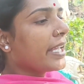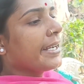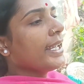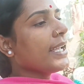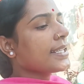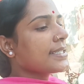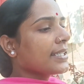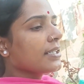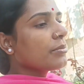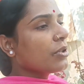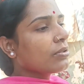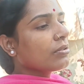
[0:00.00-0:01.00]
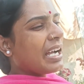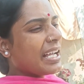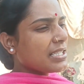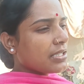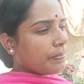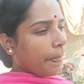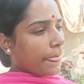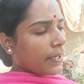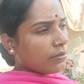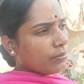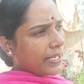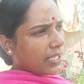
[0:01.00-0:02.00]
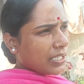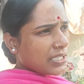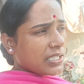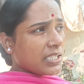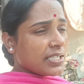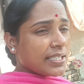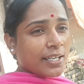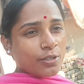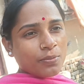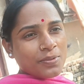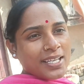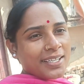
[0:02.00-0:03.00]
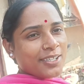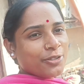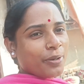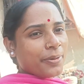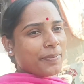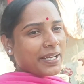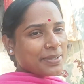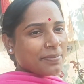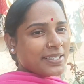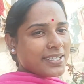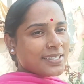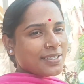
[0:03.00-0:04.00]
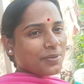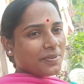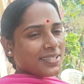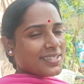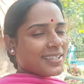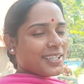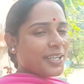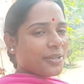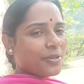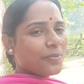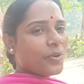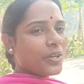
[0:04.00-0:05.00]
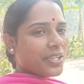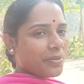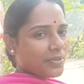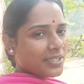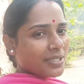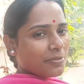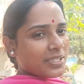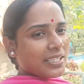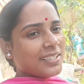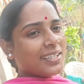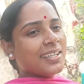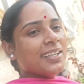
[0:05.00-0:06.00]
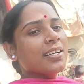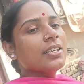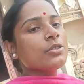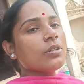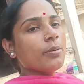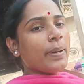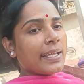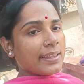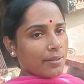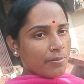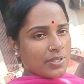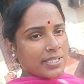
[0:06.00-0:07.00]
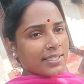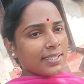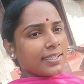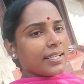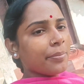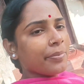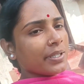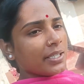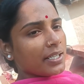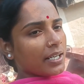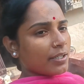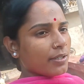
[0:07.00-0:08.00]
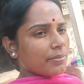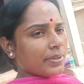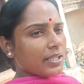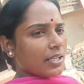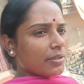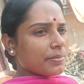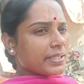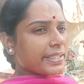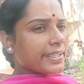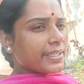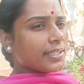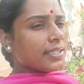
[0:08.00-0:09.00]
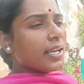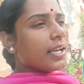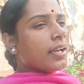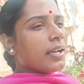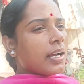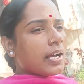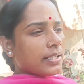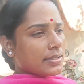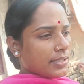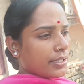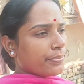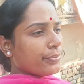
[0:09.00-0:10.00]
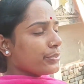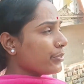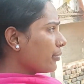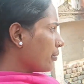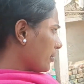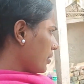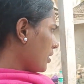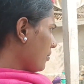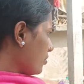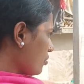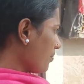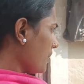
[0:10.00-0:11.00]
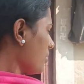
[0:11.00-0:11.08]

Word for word: এটাই আজকের আমি হয়তো কাজ খুব একটা কি শেয়ার করবো জানি না তবে মাঝে মাঝে এসে তোমাদের সাথে এরকম কথা বলে যাবো তাই চলো ভাতটা বসিয়ে দিই তারপরে কি রান্না হবে না হবে দেখি আজকের পুজো করতে হবে সব